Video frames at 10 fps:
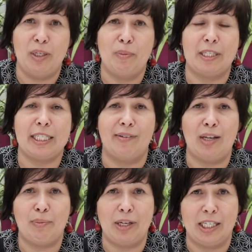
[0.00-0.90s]
Мы не
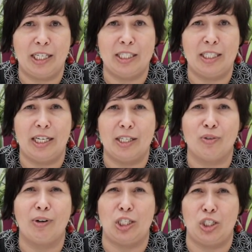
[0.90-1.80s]
представляем для них интерес
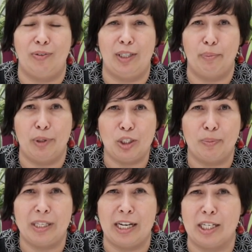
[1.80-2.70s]
в качестве добычи,
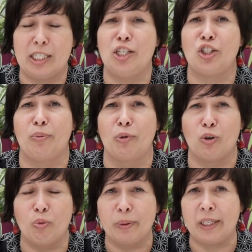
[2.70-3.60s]
мы для них слишком
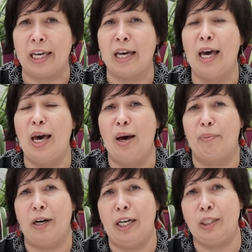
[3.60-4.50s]
крупные.
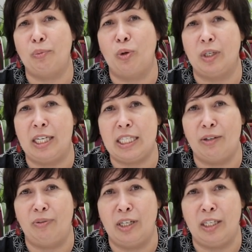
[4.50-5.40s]
Поэтому,
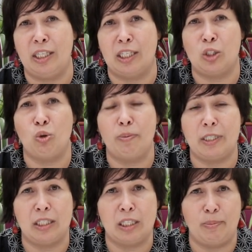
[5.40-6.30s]
если вы не
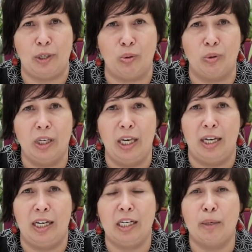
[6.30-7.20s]
наступите на змею
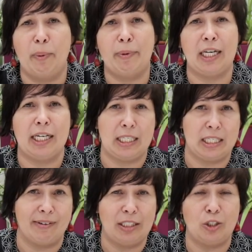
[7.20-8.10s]
или не
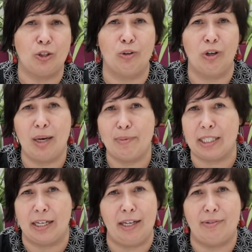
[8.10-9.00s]
попытаетесь схватить ее руками,
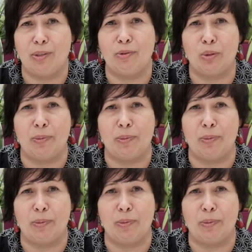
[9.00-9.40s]
скорее всего,